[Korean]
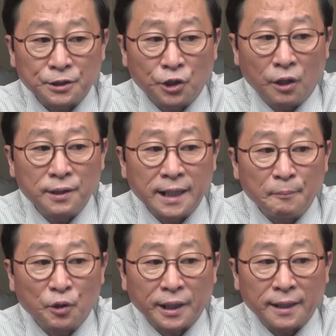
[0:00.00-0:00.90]

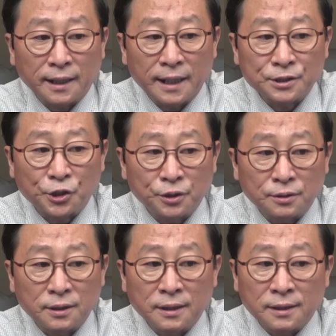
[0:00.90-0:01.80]
14명에
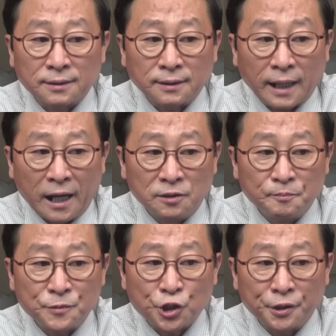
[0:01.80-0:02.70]
대해서는
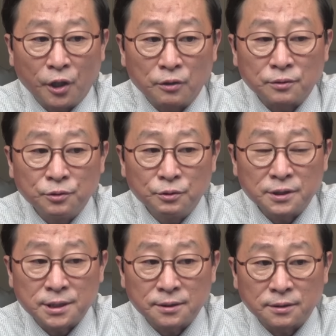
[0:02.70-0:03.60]
다음 전형
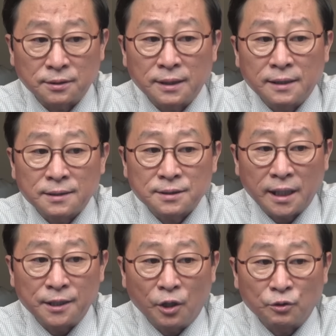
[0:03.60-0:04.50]
응시 등
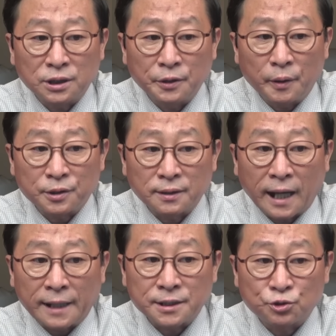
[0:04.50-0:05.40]
채용 기회를
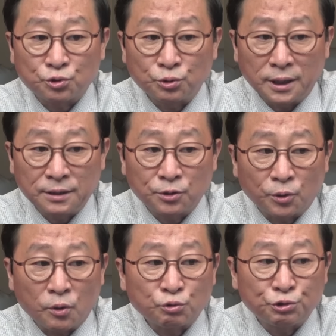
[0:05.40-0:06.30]
가질 수
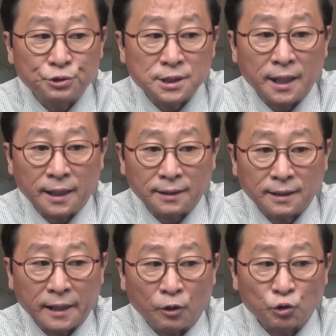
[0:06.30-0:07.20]
있도록
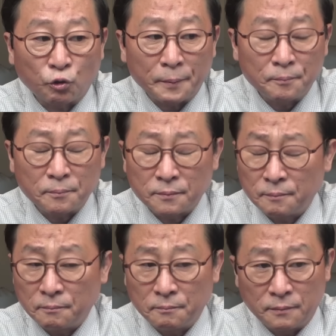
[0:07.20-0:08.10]
구제했다라고도
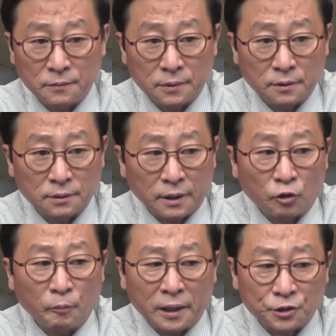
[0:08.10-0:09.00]

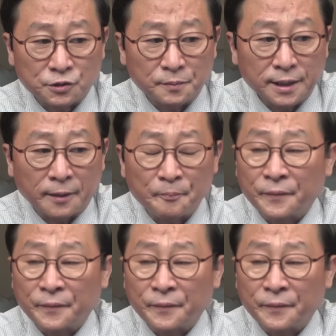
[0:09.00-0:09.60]
라고 밝혔습니다.